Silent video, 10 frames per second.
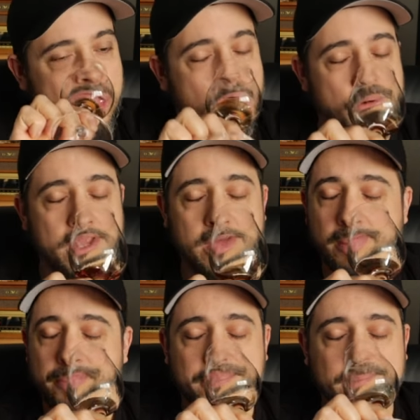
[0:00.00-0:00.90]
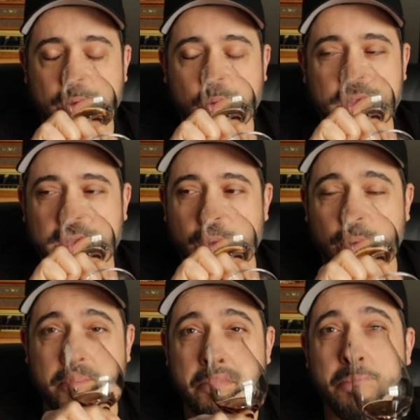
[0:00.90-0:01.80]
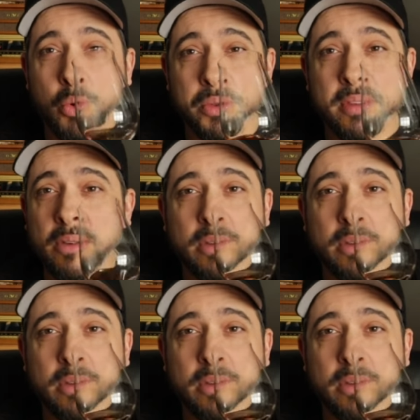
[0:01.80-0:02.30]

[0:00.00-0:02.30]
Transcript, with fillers: Honig, Honig auch im Mund.